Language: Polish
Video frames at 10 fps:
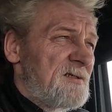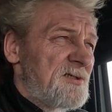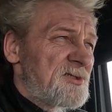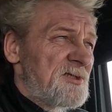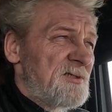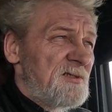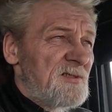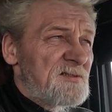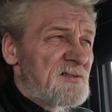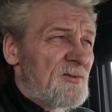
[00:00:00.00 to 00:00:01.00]
jeżeli
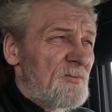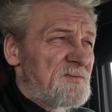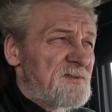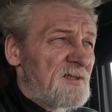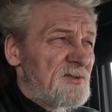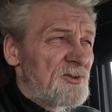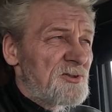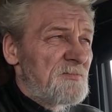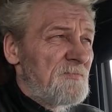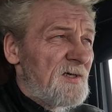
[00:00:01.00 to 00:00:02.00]
jest opcja i
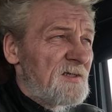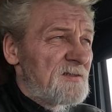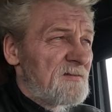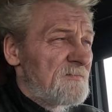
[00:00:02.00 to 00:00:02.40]
ktoś ma